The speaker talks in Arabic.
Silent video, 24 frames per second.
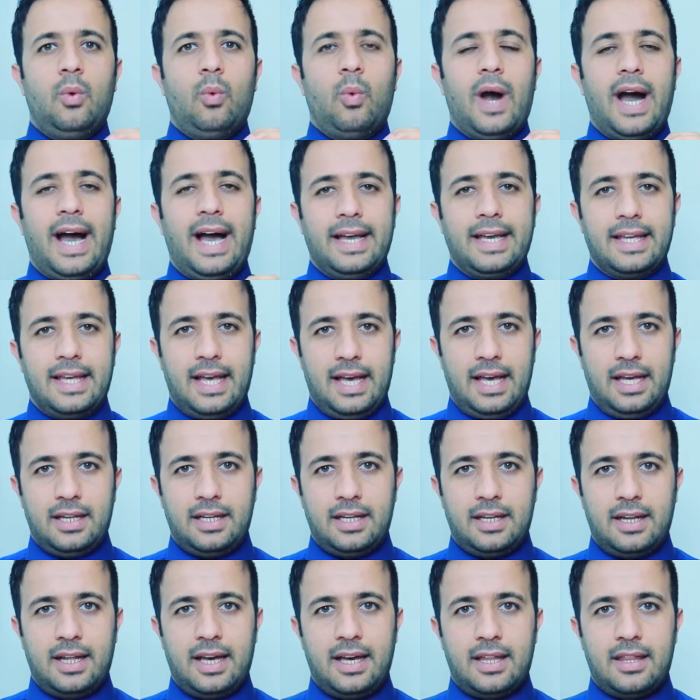
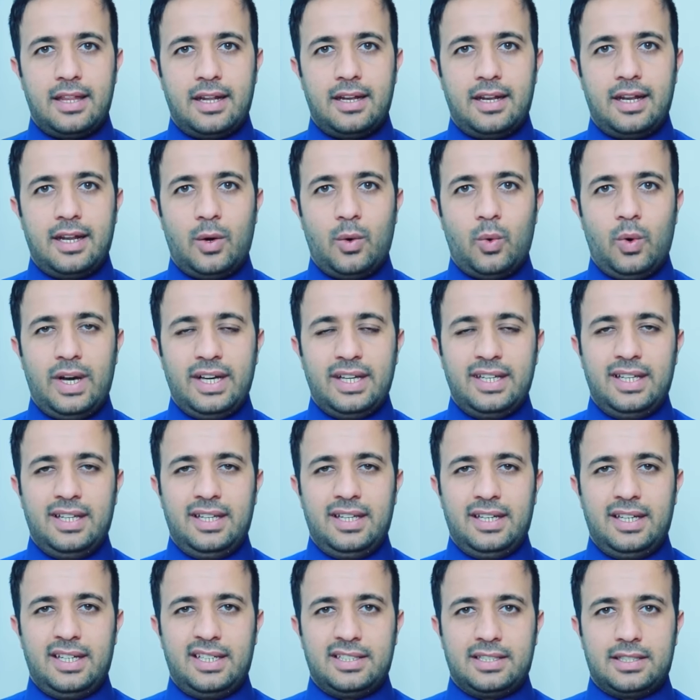وأحيانا هذا النوع
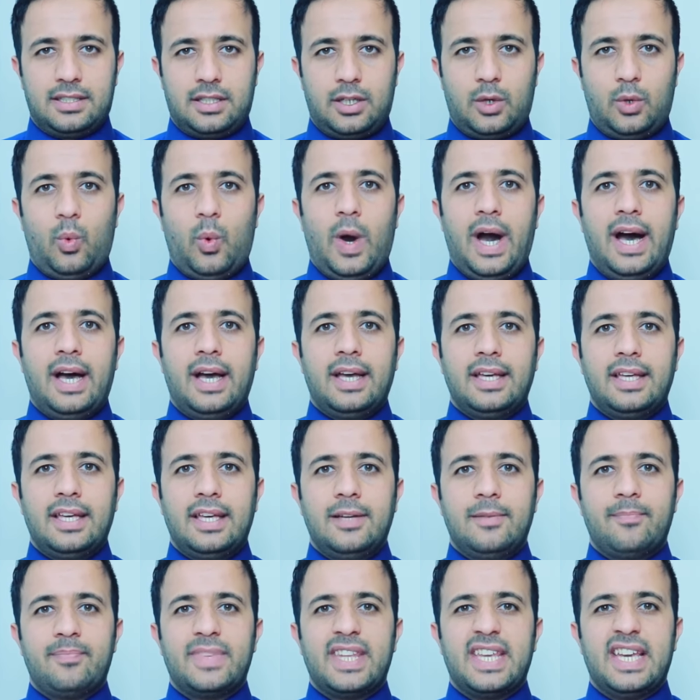
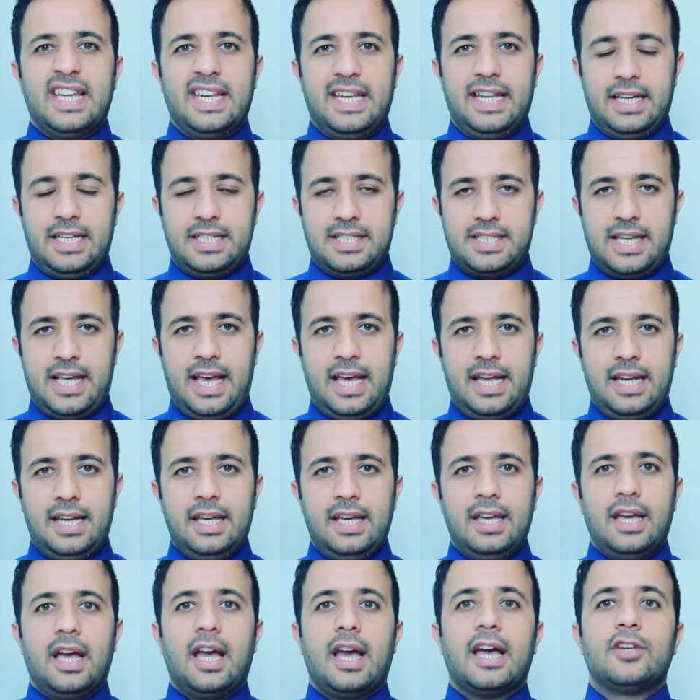انطوائي
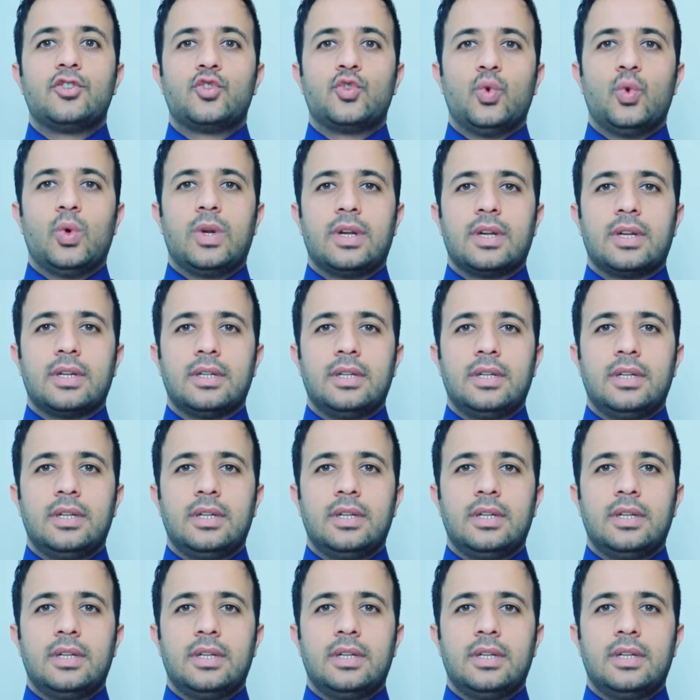انعزالي خجول